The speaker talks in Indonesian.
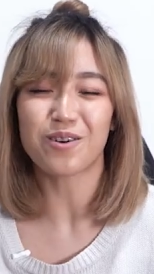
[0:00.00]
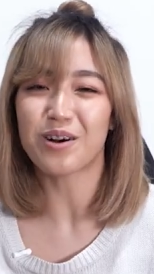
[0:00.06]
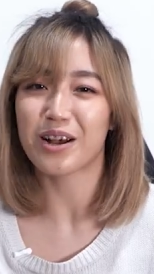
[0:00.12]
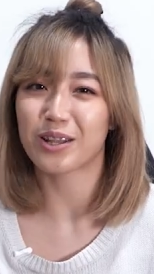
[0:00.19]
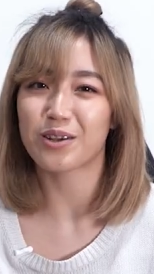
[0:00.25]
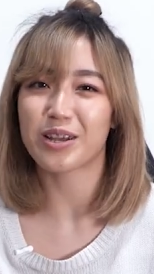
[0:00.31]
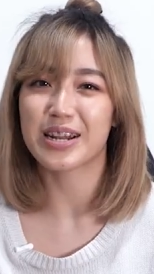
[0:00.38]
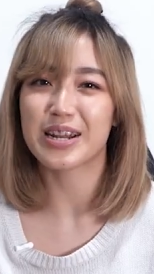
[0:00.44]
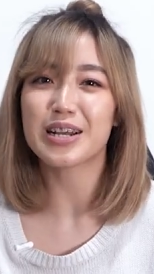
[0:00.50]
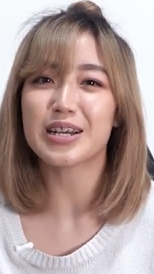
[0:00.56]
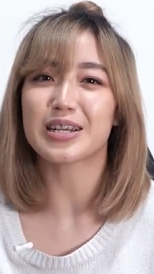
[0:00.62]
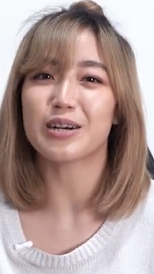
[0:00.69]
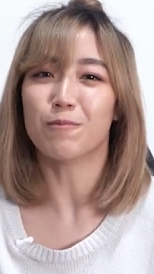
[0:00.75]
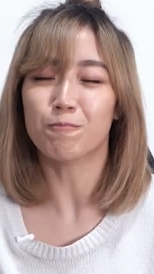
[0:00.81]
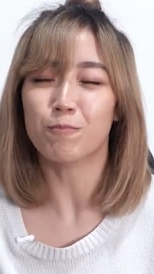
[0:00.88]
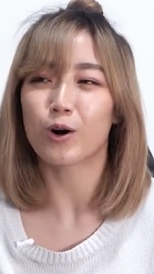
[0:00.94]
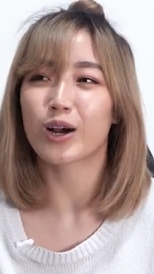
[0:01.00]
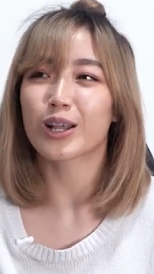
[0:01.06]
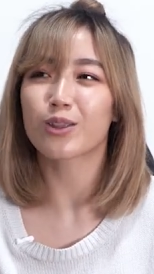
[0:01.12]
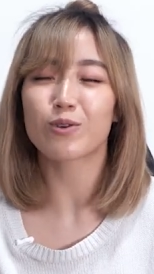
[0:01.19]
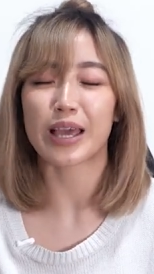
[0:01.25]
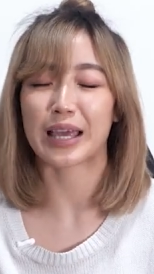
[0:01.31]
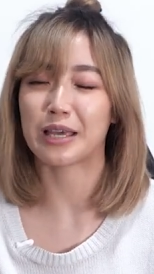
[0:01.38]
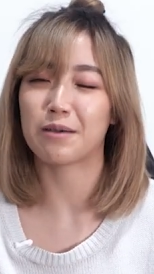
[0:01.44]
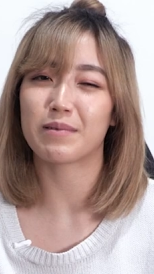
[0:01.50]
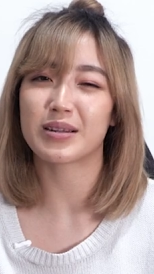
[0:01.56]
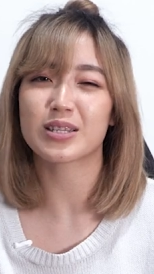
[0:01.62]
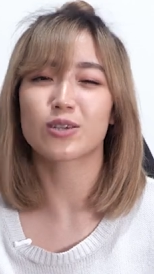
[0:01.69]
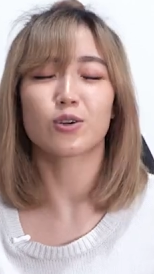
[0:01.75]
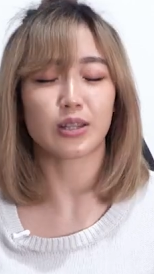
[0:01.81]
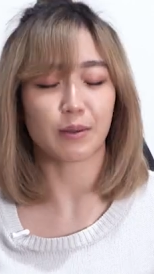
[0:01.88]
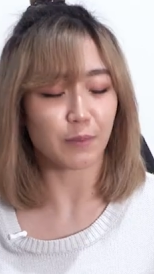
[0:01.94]
aku nggak tahu ya dia empuknya tuh kayak gimana
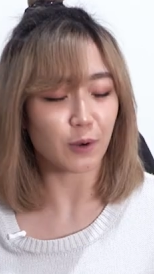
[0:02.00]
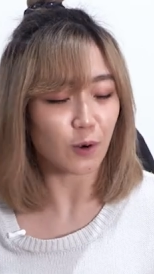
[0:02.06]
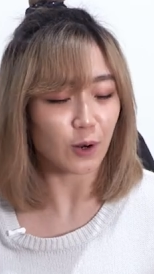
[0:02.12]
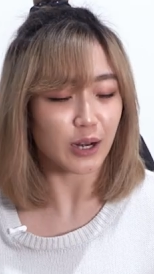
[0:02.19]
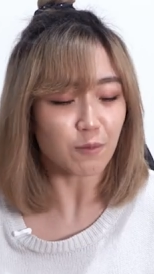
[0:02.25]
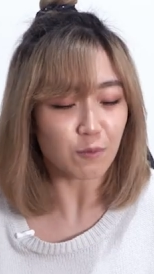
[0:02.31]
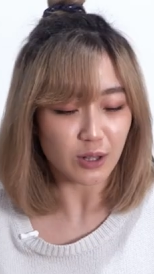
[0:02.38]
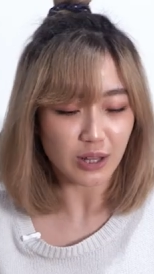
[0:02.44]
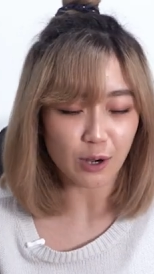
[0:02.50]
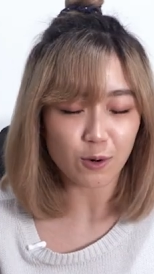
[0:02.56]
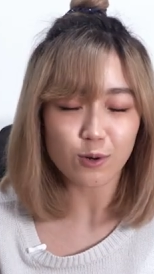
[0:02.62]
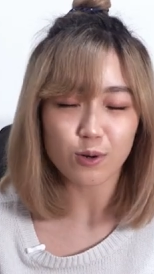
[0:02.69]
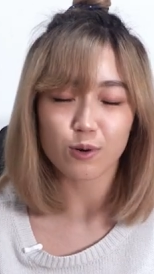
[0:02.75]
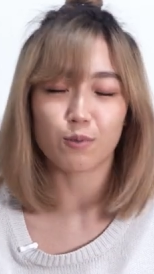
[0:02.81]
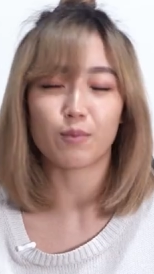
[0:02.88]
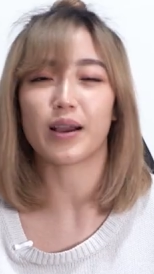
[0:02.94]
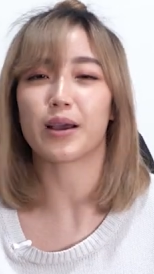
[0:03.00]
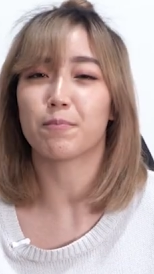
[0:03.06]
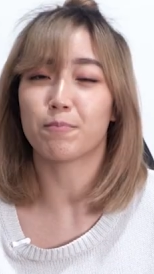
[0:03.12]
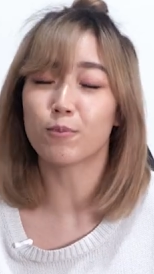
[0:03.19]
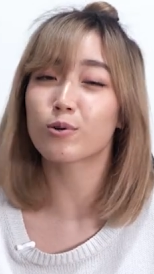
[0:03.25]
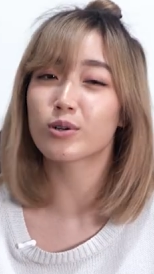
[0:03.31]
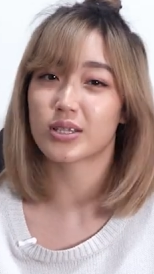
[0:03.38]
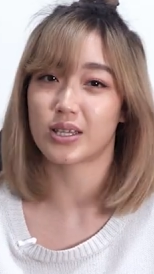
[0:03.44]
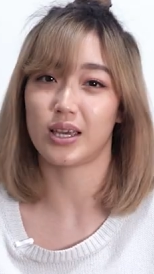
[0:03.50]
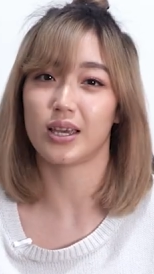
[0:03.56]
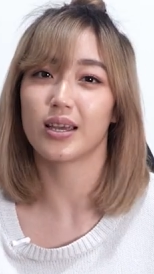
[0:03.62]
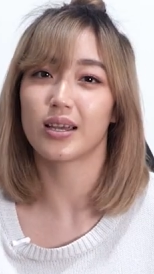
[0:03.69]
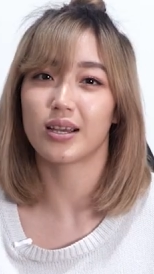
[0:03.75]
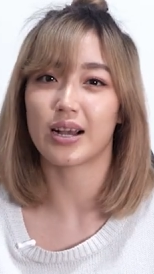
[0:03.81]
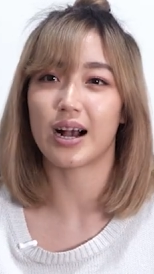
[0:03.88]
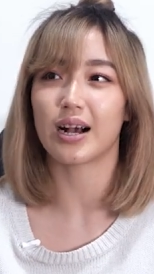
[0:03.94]
sih kok tapi kalau ini menurut aku lumayan empuk
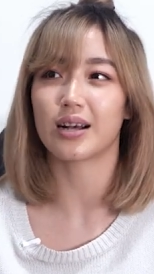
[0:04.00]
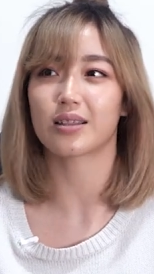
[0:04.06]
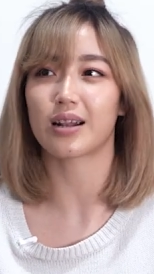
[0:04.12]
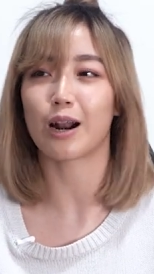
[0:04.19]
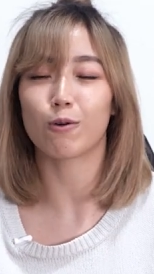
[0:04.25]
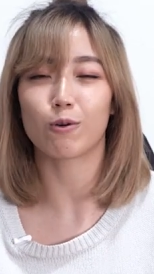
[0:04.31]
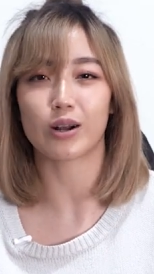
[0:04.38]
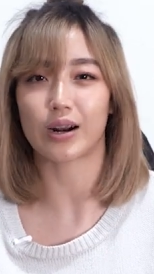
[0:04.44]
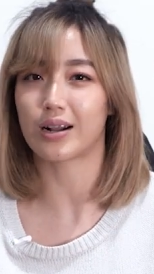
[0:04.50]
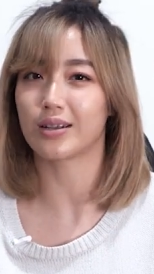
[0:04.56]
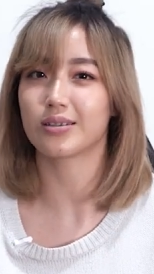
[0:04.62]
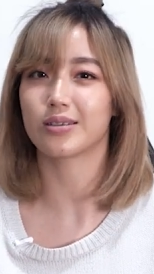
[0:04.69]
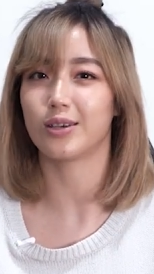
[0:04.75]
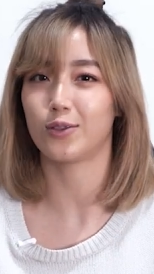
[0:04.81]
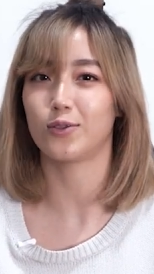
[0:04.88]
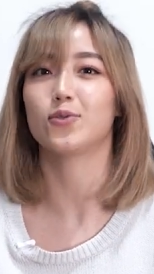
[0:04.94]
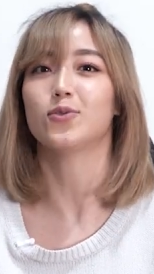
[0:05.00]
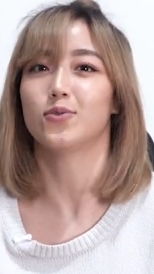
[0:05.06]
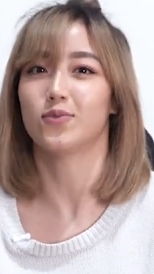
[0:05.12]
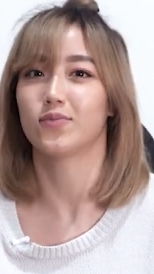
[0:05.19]
sih nggak terlalu keras gitu